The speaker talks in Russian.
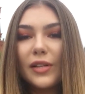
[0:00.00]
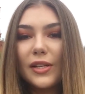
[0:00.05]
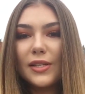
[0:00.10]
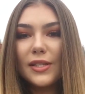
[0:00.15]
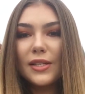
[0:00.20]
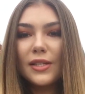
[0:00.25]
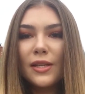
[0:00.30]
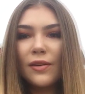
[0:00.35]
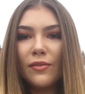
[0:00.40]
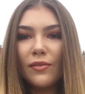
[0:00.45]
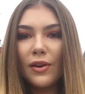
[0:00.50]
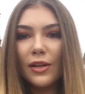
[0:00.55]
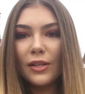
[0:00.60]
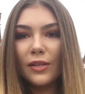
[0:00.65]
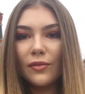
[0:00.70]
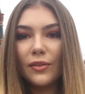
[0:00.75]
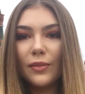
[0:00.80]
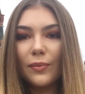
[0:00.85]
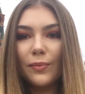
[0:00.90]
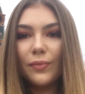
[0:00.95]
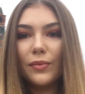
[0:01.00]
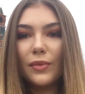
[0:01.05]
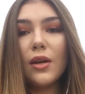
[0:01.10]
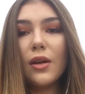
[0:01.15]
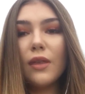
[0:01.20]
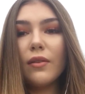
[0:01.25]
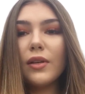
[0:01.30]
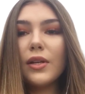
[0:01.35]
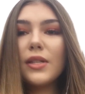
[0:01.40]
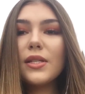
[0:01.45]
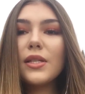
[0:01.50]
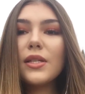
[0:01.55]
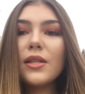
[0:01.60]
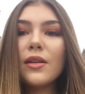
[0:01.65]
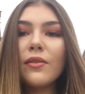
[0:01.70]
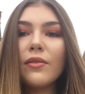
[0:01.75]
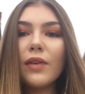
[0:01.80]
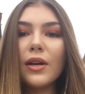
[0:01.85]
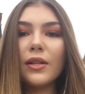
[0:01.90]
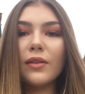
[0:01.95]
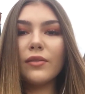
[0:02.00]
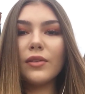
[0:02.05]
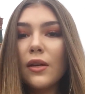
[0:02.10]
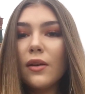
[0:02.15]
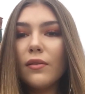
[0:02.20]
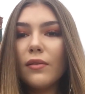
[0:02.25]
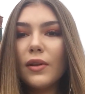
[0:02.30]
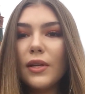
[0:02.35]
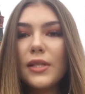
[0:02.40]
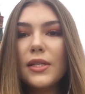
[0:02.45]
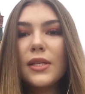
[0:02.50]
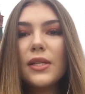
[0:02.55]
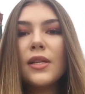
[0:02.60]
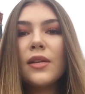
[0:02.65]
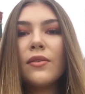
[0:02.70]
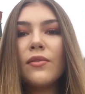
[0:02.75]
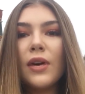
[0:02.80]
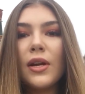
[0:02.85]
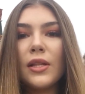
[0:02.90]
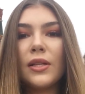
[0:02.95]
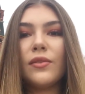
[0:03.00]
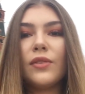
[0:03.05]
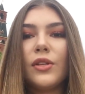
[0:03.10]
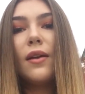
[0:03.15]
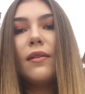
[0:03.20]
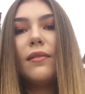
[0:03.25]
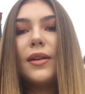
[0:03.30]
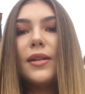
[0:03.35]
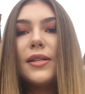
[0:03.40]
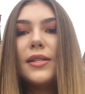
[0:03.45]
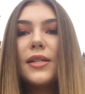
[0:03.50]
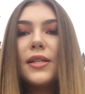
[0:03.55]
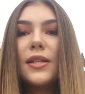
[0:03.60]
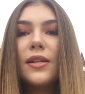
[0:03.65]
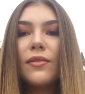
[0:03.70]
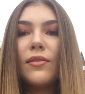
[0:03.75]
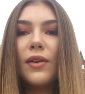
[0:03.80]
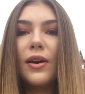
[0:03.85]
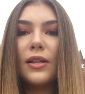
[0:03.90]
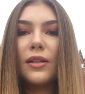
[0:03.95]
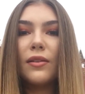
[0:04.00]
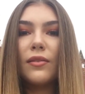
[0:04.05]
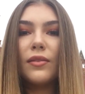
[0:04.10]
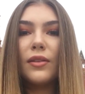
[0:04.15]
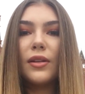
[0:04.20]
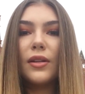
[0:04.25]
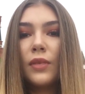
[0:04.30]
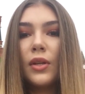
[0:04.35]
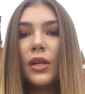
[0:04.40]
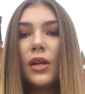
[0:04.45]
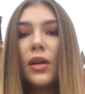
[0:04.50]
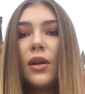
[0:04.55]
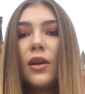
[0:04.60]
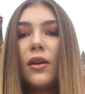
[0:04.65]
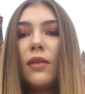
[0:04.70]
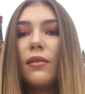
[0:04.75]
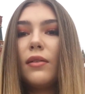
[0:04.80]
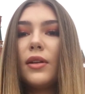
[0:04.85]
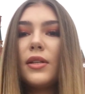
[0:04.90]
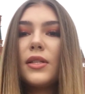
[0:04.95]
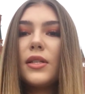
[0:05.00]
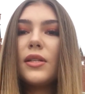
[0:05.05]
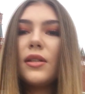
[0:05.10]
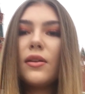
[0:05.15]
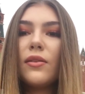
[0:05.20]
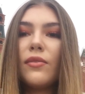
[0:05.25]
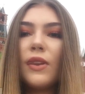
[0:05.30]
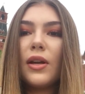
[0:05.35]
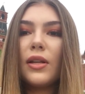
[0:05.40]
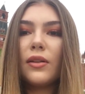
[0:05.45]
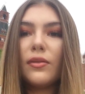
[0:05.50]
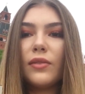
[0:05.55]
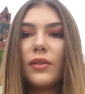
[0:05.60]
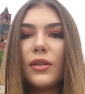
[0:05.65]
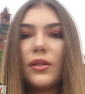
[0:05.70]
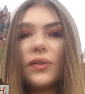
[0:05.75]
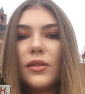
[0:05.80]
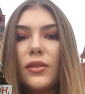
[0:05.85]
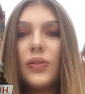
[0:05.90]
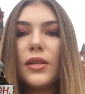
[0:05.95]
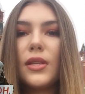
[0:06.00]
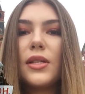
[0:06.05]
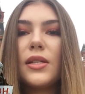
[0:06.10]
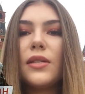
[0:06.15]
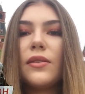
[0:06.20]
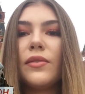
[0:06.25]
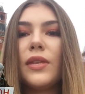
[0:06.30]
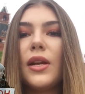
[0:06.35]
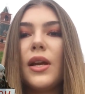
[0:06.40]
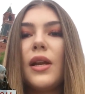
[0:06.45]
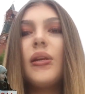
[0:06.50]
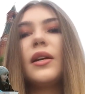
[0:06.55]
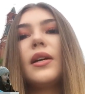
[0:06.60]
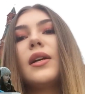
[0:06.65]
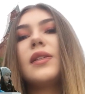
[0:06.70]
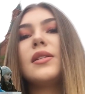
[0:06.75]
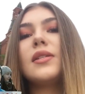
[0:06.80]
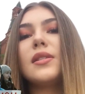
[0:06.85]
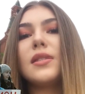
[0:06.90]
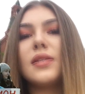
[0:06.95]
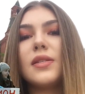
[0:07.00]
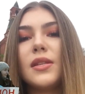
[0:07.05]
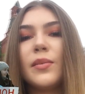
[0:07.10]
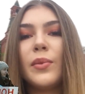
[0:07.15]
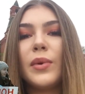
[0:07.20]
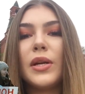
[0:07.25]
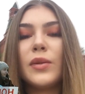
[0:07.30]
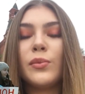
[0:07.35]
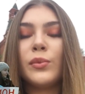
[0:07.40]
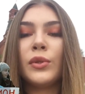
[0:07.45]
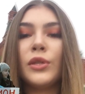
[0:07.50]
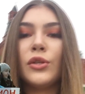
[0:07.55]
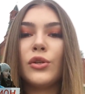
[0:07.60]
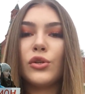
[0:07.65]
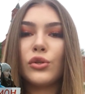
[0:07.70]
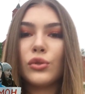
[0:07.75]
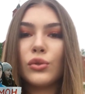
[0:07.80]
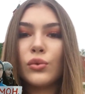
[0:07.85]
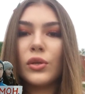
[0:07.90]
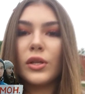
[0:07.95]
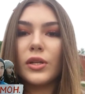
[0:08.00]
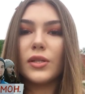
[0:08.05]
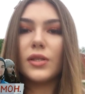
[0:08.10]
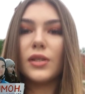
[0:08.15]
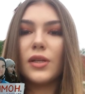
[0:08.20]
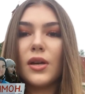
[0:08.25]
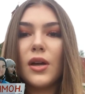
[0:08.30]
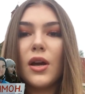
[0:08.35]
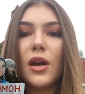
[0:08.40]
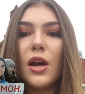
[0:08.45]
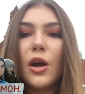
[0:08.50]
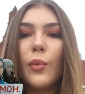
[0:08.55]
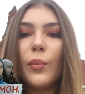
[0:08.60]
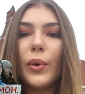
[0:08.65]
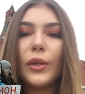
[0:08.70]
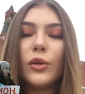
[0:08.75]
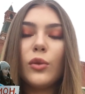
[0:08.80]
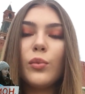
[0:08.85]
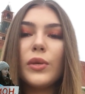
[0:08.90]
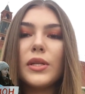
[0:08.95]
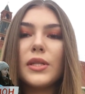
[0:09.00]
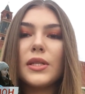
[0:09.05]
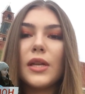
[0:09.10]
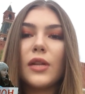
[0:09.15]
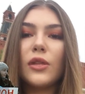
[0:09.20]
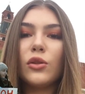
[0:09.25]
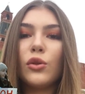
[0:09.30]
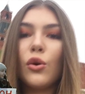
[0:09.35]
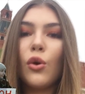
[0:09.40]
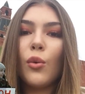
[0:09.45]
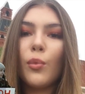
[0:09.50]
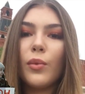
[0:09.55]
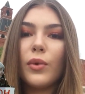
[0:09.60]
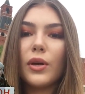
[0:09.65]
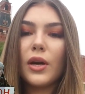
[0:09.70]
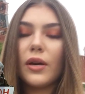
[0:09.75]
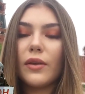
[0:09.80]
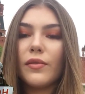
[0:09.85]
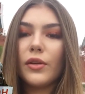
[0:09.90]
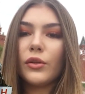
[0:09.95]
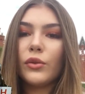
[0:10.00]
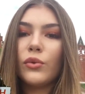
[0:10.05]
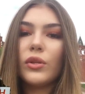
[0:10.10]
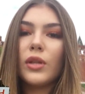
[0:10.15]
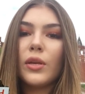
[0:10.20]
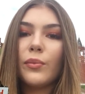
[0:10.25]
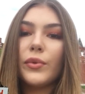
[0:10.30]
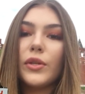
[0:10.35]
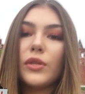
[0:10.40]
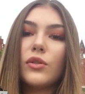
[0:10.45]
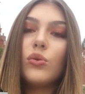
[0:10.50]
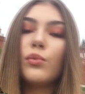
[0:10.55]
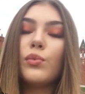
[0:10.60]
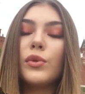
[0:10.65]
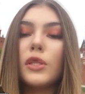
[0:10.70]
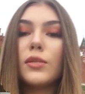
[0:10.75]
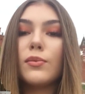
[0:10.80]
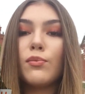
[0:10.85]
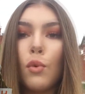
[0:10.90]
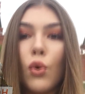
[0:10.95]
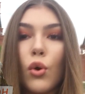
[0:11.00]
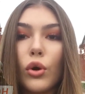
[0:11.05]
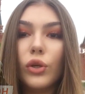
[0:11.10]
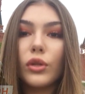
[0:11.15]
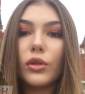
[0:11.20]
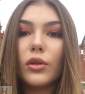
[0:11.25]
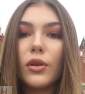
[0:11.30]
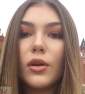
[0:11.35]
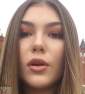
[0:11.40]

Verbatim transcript: Валентина Ивановна, Валентина Ивановна, Валентина Ивановна, Валентина Ивановна, Валентина Ивановна, если вы реально хотите забрать молодежь с улиц, подумайте о том, как вернуть нам доступный спорт,